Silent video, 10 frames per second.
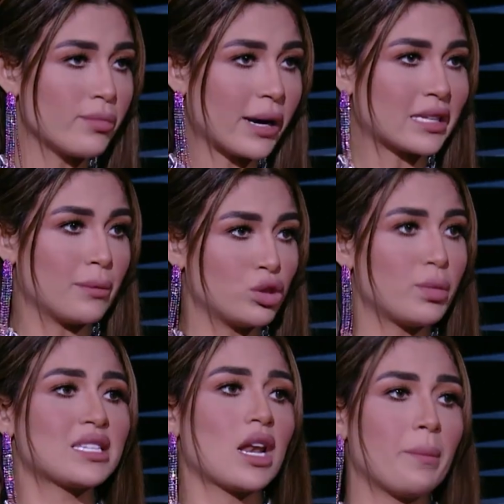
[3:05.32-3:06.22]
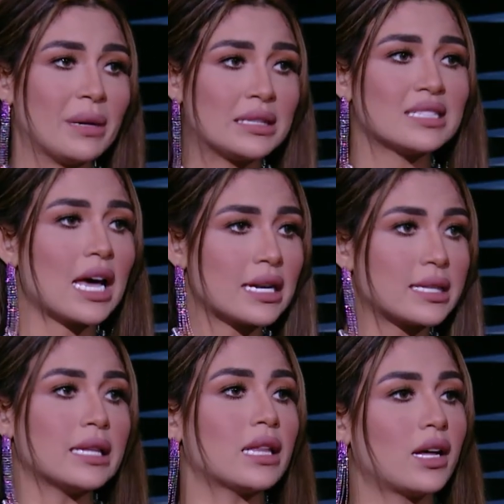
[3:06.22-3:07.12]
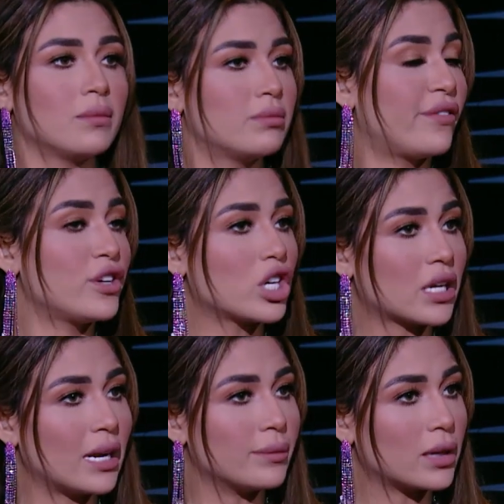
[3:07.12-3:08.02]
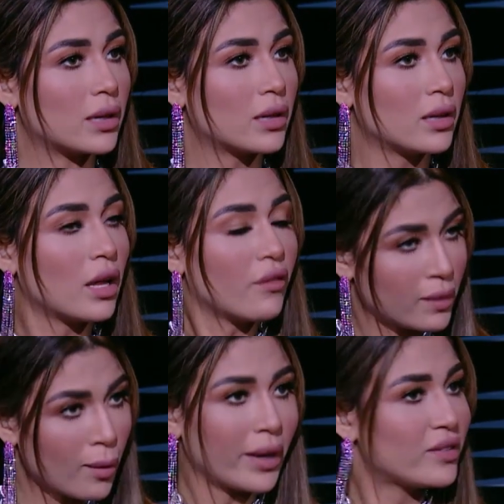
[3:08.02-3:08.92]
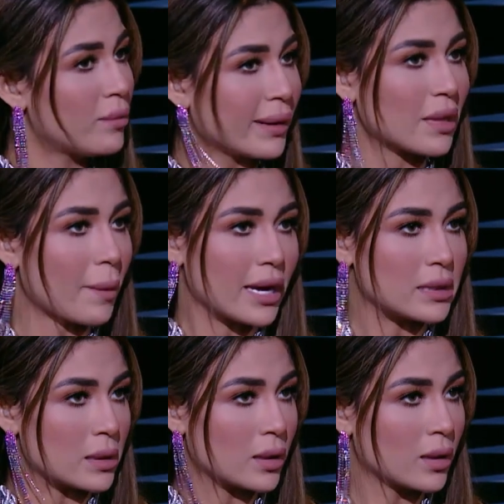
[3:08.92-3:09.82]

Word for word: المكتب مش مثلا من 9 ل 6 مفيش لا الكلام في مواعيد في مواعيد في المكتب عادي في مواعيد